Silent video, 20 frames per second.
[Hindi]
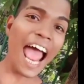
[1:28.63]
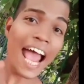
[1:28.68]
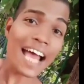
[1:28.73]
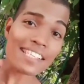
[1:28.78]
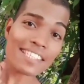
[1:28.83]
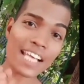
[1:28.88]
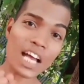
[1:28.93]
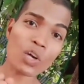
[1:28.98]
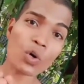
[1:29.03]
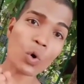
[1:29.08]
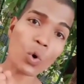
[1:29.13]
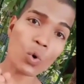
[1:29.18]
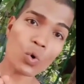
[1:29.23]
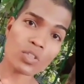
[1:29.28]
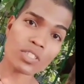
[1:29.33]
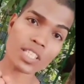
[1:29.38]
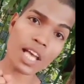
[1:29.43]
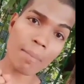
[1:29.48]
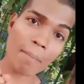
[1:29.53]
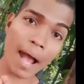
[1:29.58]
ऐसा
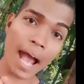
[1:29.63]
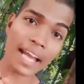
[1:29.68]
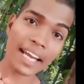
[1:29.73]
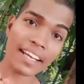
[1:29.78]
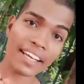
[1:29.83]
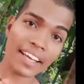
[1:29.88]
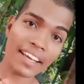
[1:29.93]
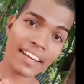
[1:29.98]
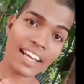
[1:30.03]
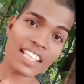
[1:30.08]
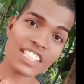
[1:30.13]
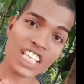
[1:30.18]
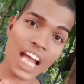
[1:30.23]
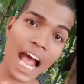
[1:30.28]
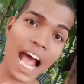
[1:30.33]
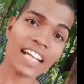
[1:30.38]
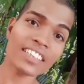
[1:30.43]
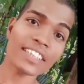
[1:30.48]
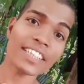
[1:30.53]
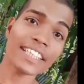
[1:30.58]
घूसा मारेंगे ना
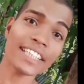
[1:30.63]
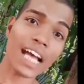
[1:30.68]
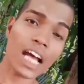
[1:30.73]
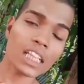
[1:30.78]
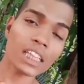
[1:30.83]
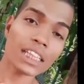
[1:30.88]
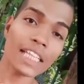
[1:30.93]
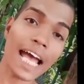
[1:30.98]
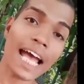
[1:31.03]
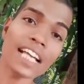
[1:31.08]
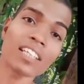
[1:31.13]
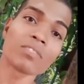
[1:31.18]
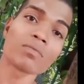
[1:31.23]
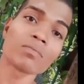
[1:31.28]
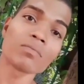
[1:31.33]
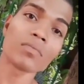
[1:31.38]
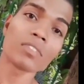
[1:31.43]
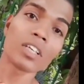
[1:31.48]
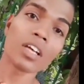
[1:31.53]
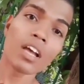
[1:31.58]
छाती के अंदर
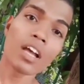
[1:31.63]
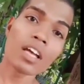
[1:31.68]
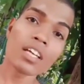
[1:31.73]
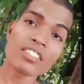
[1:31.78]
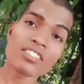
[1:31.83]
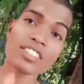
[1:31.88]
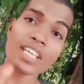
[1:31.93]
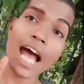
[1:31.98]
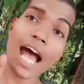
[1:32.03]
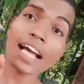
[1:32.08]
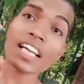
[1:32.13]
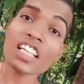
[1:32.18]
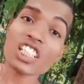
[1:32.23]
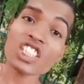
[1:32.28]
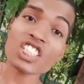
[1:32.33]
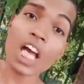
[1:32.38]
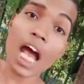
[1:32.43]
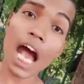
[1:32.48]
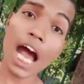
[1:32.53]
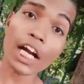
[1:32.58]
जाके
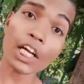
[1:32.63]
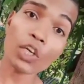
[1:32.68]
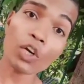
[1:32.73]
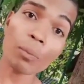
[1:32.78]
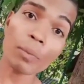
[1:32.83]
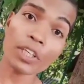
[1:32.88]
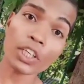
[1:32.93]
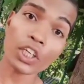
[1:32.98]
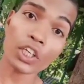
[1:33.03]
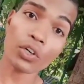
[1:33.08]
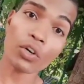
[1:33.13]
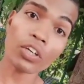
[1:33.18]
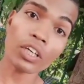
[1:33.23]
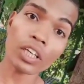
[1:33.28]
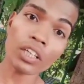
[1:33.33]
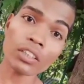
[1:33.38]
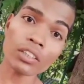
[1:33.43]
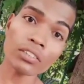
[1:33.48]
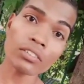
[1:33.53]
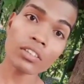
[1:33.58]
झाड़ियों में
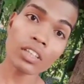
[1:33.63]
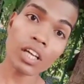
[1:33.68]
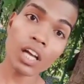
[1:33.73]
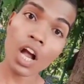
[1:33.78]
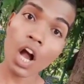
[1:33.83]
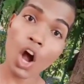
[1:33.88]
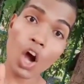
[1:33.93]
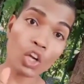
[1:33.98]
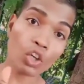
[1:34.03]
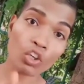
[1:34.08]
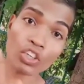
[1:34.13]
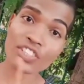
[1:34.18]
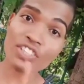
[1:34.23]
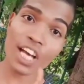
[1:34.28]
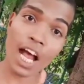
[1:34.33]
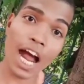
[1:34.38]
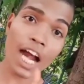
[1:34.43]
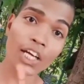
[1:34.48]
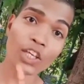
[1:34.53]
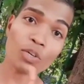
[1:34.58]
गिरोगे और कोई
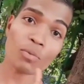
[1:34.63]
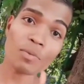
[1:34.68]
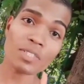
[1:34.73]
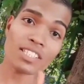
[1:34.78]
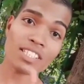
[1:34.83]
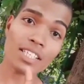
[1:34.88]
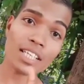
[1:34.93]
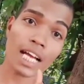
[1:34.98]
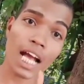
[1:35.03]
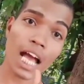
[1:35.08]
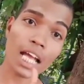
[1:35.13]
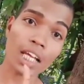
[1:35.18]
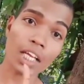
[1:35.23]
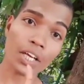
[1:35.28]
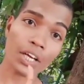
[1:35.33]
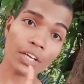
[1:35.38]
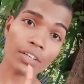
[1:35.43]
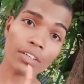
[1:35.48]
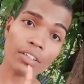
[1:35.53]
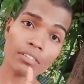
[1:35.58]
झाड़ियों में से
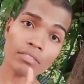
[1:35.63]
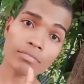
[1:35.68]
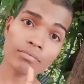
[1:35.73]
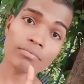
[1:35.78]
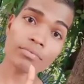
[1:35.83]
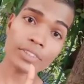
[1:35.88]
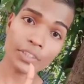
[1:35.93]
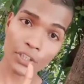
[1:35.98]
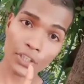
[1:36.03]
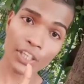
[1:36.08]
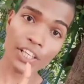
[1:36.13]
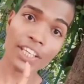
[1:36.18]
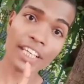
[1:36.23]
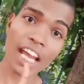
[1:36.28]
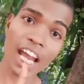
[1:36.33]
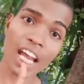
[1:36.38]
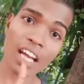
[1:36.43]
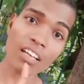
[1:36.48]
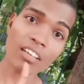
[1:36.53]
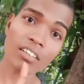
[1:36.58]
निकालेगा नहीं ठीक
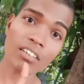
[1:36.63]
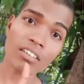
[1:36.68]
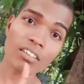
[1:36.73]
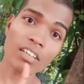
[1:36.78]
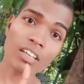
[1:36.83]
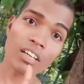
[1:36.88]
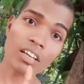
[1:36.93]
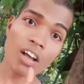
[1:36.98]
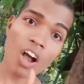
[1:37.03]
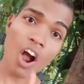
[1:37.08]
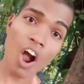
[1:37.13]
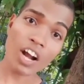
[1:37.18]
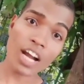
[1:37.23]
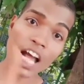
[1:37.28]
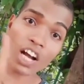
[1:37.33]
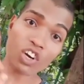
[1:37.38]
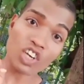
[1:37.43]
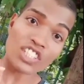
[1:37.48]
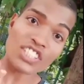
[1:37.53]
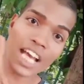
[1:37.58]
है और ना
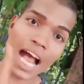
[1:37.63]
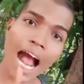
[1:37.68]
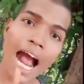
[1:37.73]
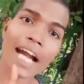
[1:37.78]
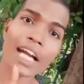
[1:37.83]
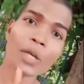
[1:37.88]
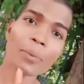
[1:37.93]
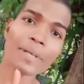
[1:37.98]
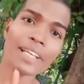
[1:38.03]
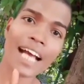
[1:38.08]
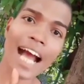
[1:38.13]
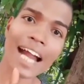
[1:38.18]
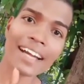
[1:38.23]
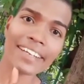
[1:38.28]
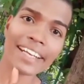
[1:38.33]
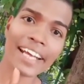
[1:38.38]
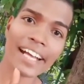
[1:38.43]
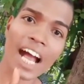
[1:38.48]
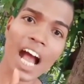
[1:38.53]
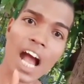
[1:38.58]
कोई झाड़ी भी
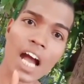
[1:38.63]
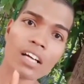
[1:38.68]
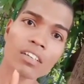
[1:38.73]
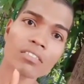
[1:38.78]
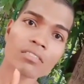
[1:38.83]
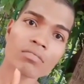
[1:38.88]
काटेगा